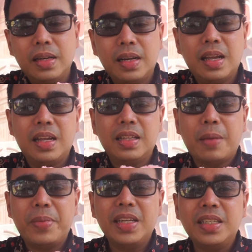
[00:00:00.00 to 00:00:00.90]
Nah,
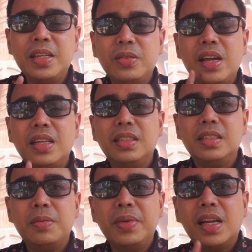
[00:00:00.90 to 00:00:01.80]
tapi di sini juga
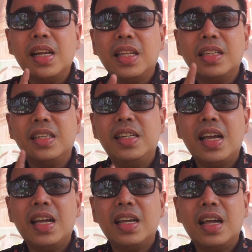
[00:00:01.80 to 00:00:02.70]
sebenarnya
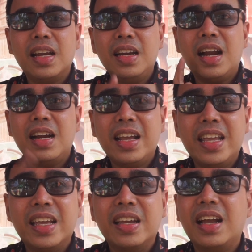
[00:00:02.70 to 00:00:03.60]
tersedia rendang
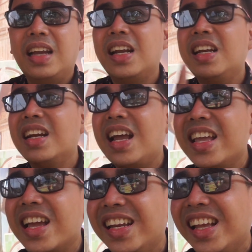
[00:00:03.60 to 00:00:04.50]
daging. Ada rendang
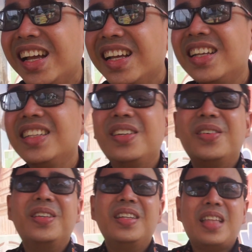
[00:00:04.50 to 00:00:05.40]
daging ya nih ya? ya.
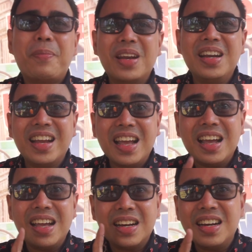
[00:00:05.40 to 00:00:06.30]
Tapi rendangnya
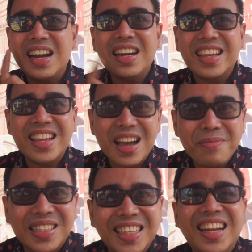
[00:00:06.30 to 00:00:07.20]
rendang dagingnya
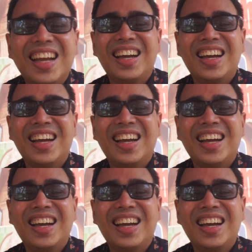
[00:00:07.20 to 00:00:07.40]
habis nih.